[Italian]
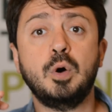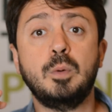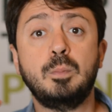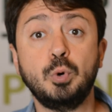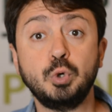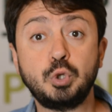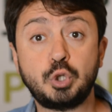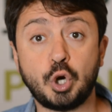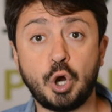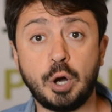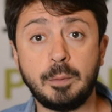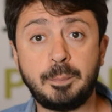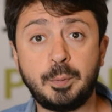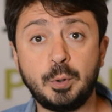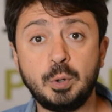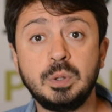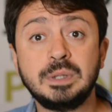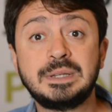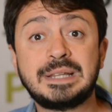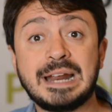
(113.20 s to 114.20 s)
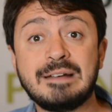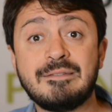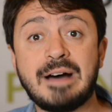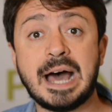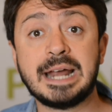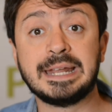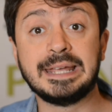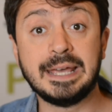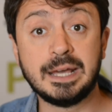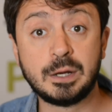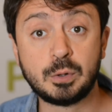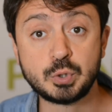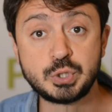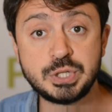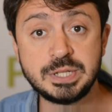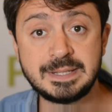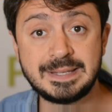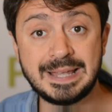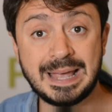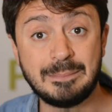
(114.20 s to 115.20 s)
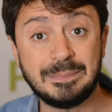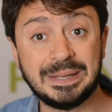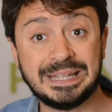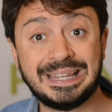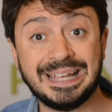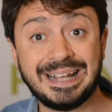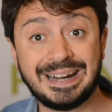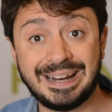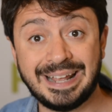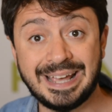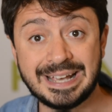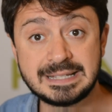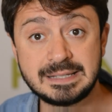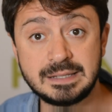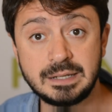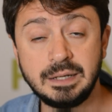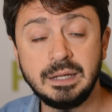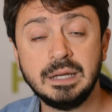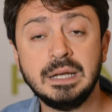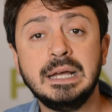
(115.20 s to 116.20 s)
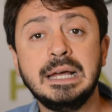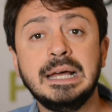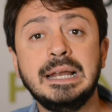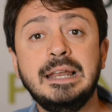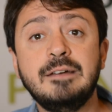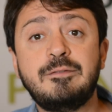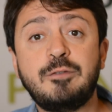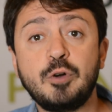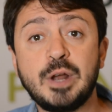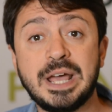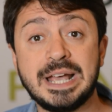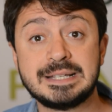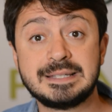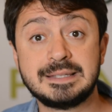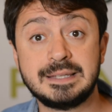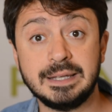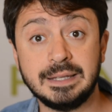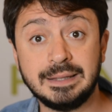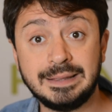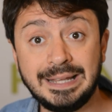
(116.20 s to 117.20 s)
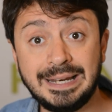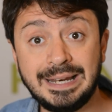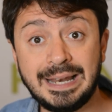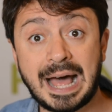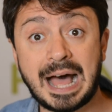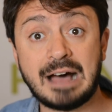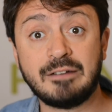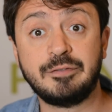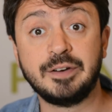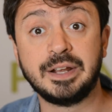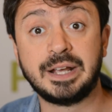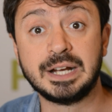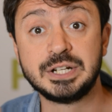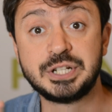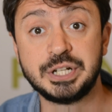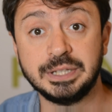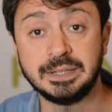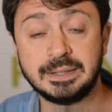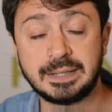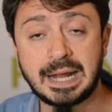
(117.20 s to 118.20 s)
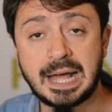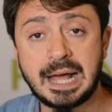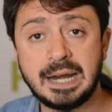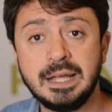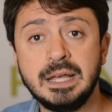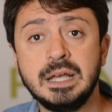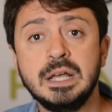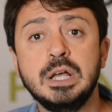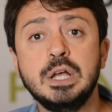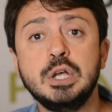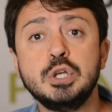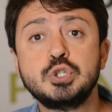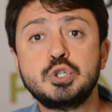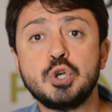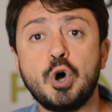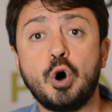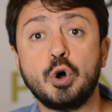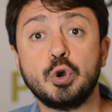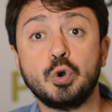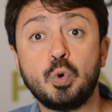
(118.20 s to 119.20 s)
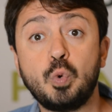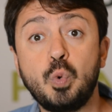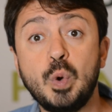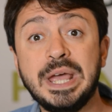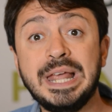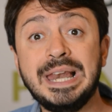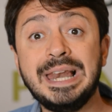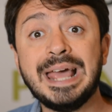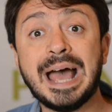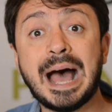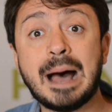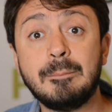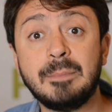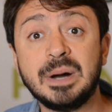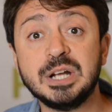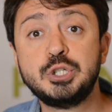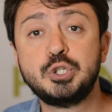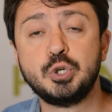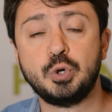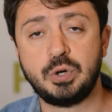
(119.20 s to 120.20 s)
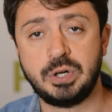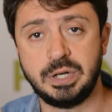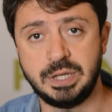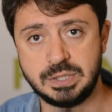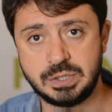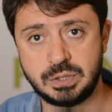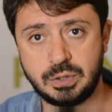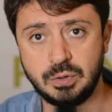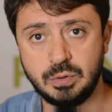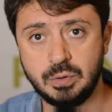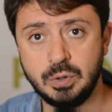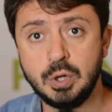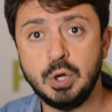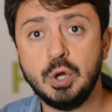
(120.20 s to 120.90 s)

Purtroppo, tra i vari ecosistemi terrestri, le foreste dell'Africa centrale sono quelle a maggior rischio.